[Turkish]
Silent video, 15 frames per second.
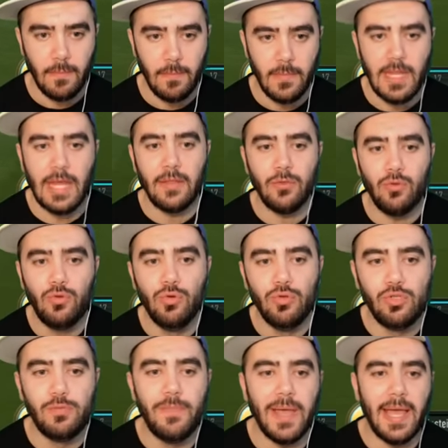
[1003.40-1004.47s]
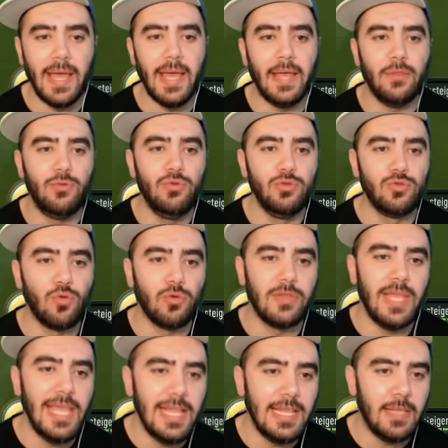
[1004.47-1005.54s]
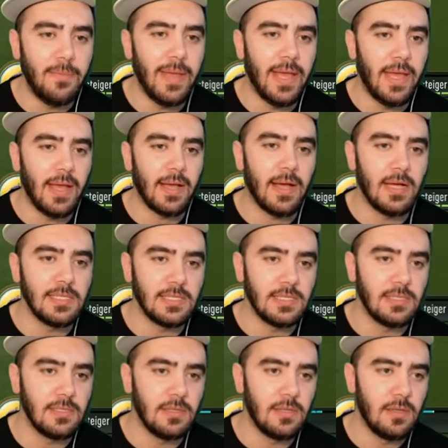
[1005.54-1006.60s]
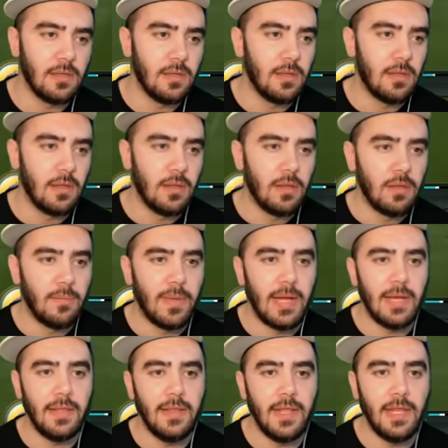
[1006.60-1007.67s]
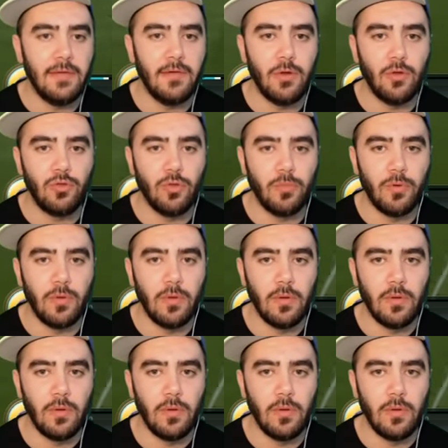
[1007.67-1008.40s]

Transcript: Lan düz be. Düz o değildi be. gaz bale nereye veriyor topu?